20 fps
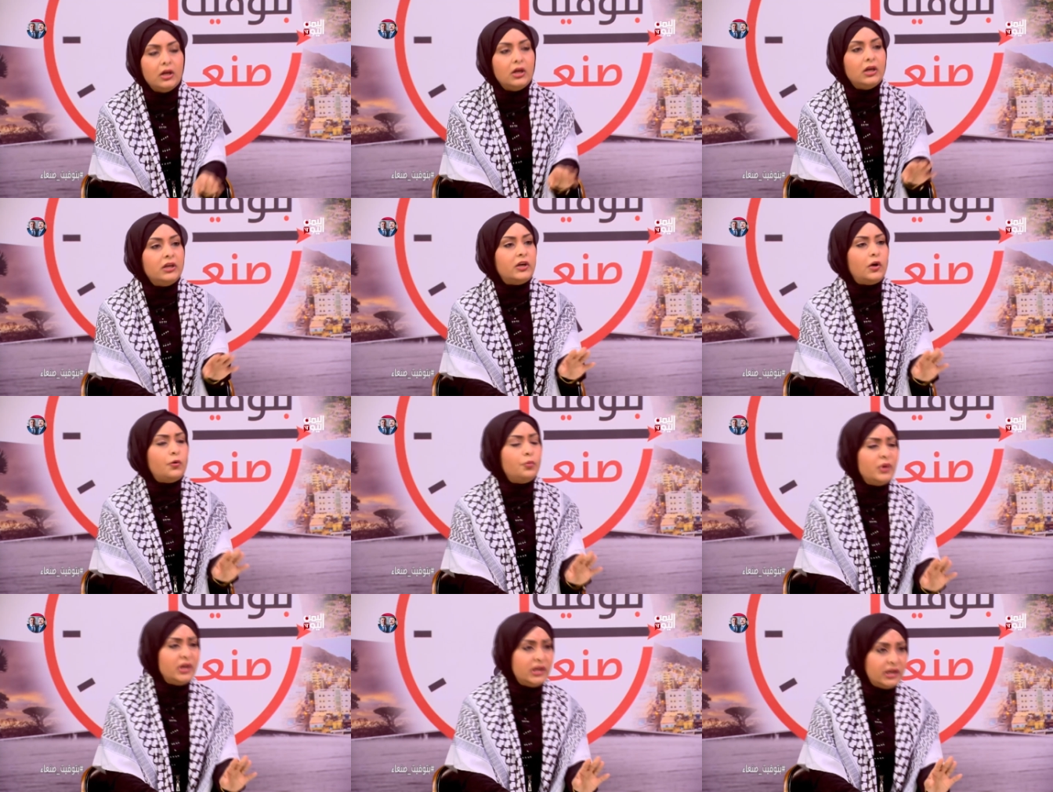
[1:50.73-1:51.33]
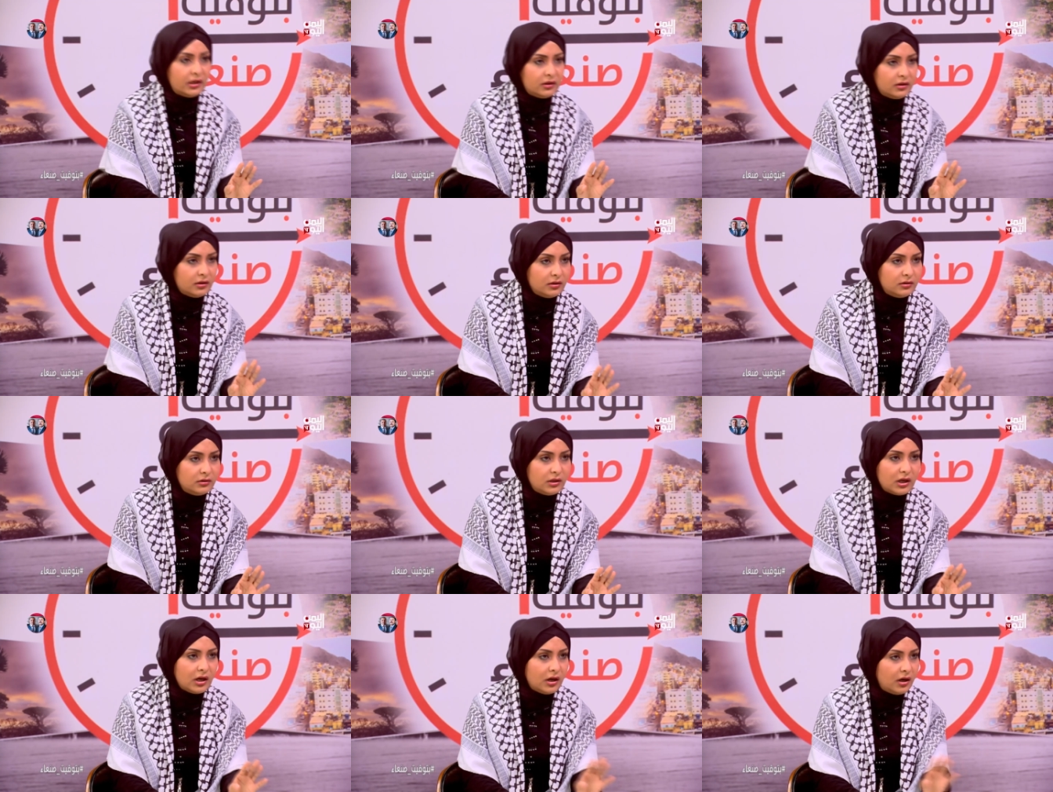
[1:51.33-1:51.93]
يوميا
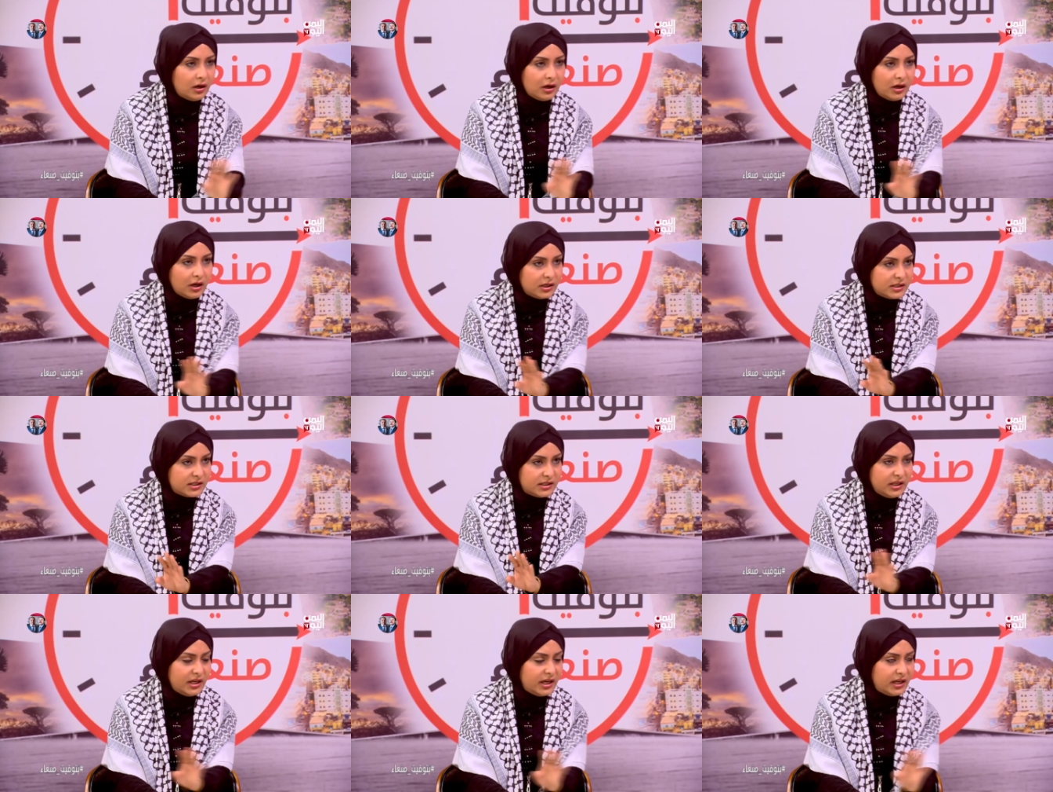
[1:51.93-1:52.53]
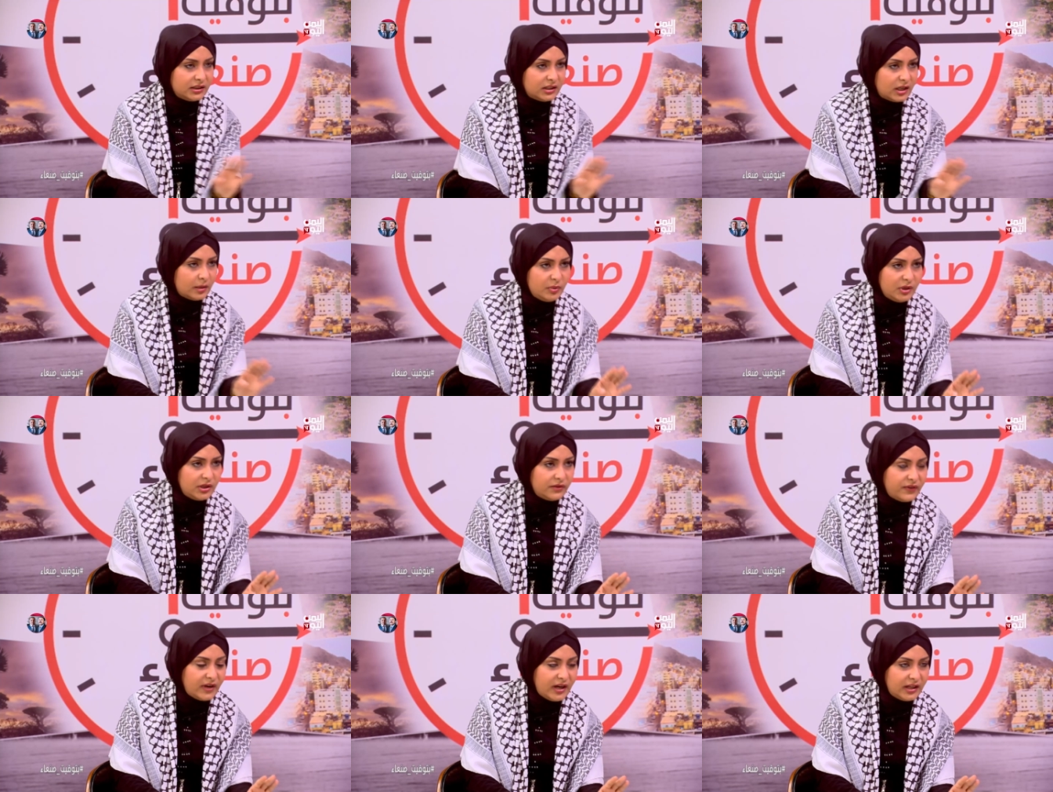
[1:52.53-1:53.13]
نرى ازدياد كبير
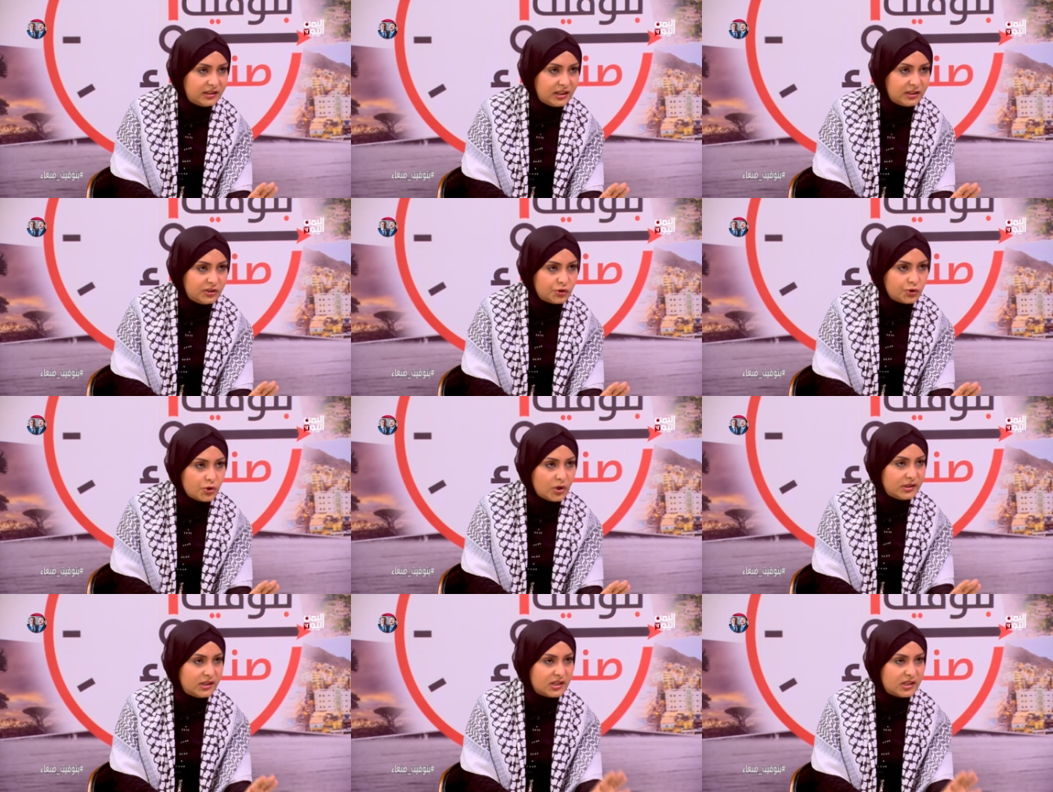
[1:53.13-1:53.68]
في أعداد الشهداء